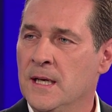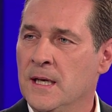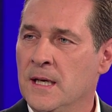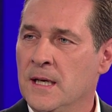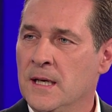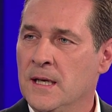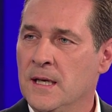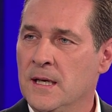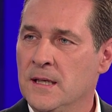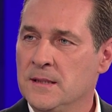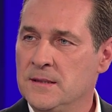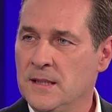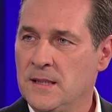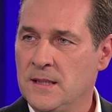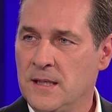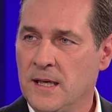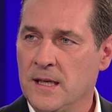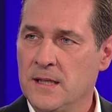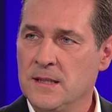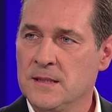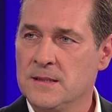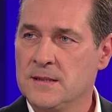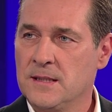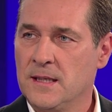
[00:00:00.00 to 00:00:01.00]
äh, sich
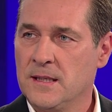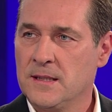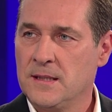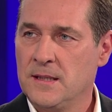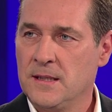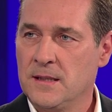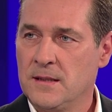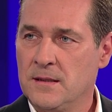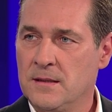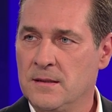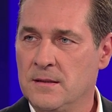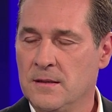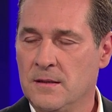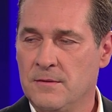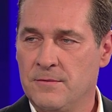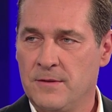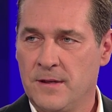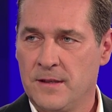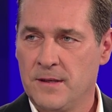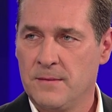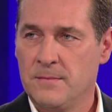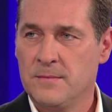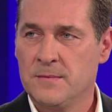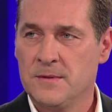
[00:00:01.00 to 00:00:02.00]
gegenseitig auf
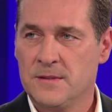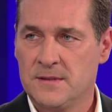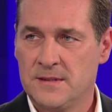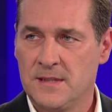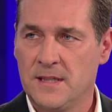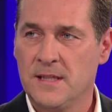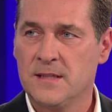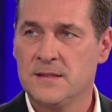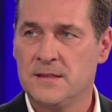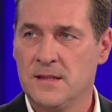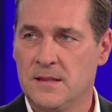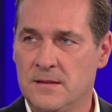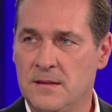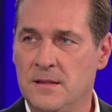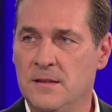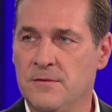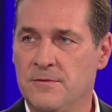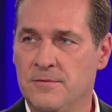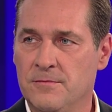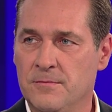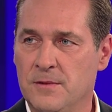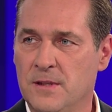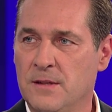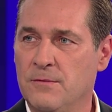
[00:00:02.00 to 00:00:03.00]
einem sehr, sehr
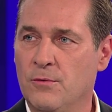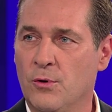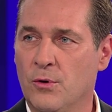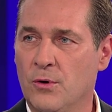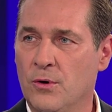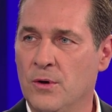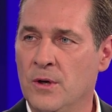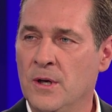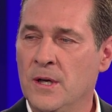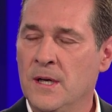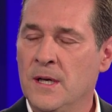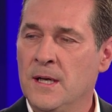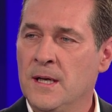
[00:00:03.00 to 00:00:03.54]
tiefen Niveau